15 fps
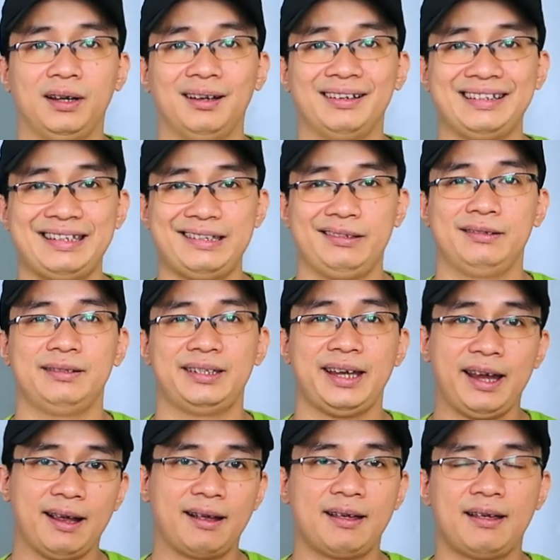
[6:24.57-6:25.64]
phải là
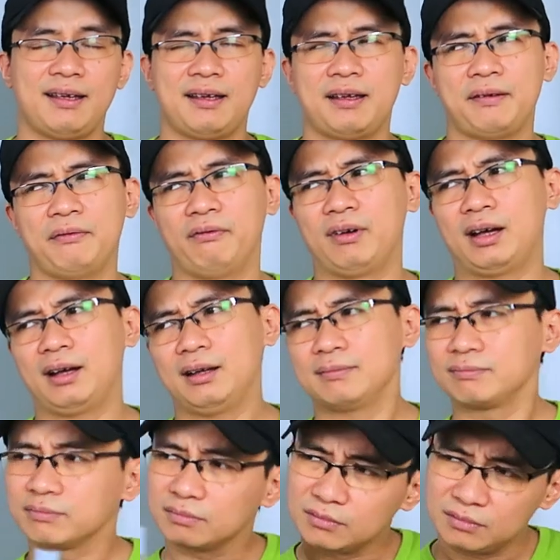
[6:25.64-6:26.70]
rẻ và